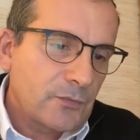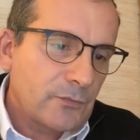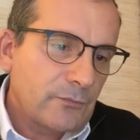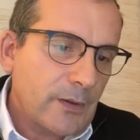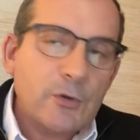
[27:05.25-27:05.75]

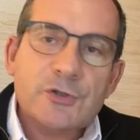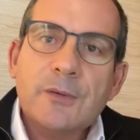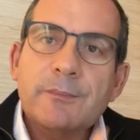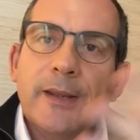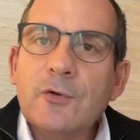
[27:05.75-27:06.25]
Mais ben, moi,
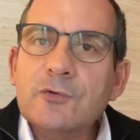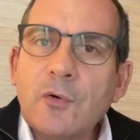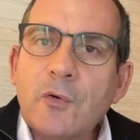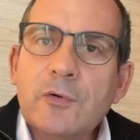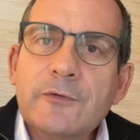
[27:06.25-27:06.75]
j'aime bien l'eau de
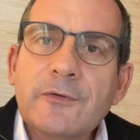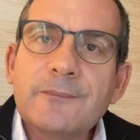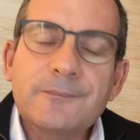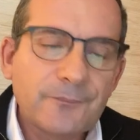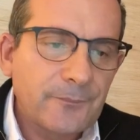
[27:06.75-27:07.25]
rose.
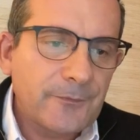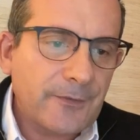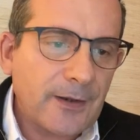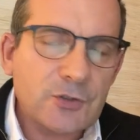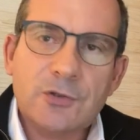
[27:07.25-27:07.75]

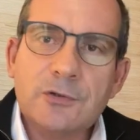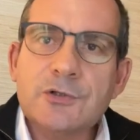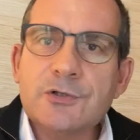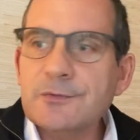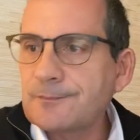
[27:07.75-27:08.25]
Ça
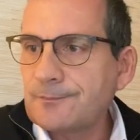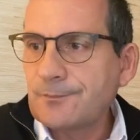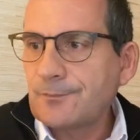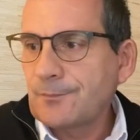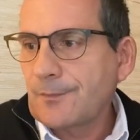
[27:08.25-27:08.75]
change
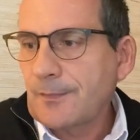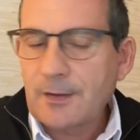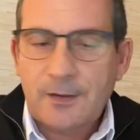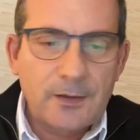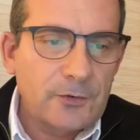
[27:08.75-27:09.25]

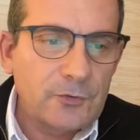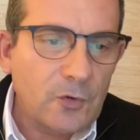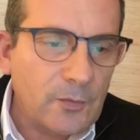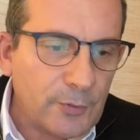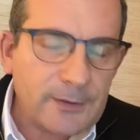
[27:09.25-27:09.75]
de
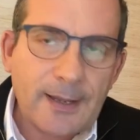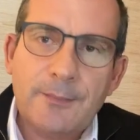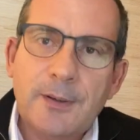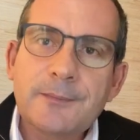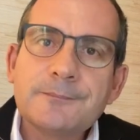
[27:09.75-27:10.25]
l'eau
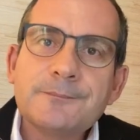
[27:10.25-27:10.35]
potable.